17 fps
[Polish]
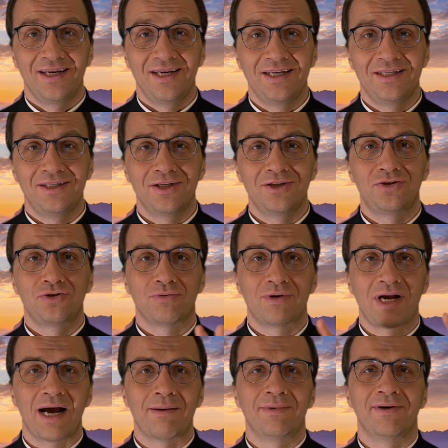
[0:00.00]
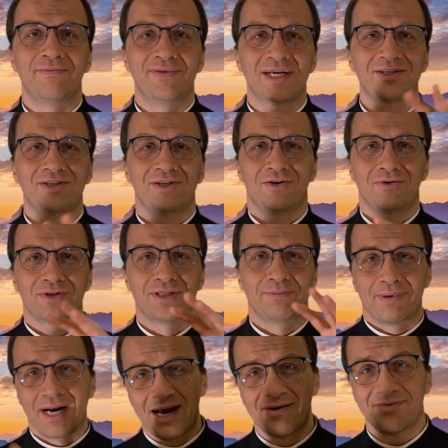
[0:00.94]
I gdzieś szukamy w naszych
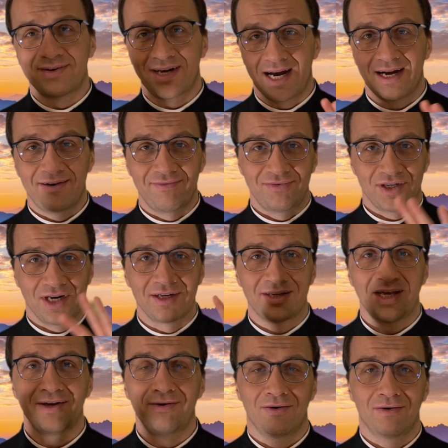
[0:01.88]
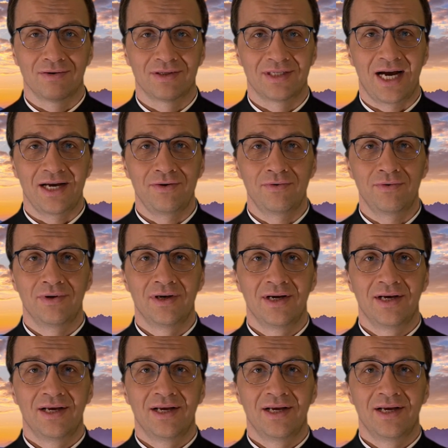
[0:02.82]
rozprawkach wszelkiego rodzaju,